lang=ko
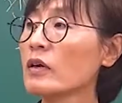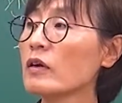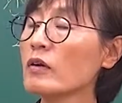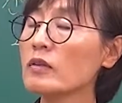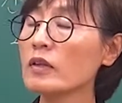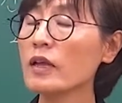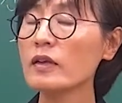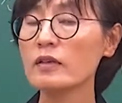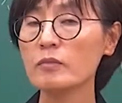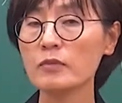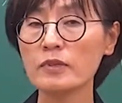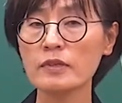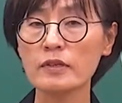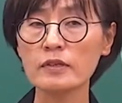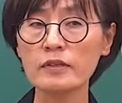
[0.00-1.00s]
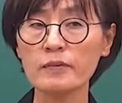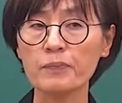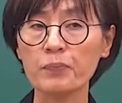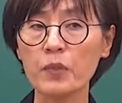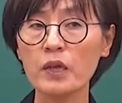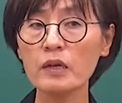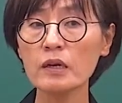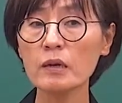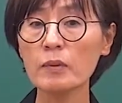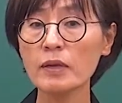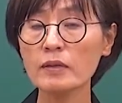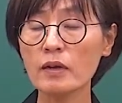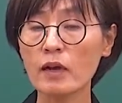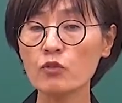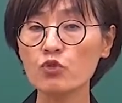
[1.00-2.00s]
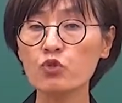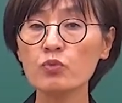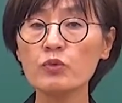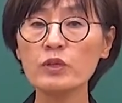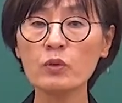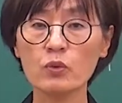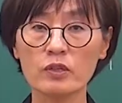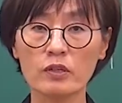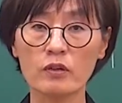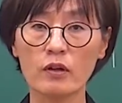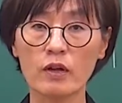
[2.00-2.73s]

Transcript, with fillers: 그런데 이제 문제는 응급환자가 두 분이 오신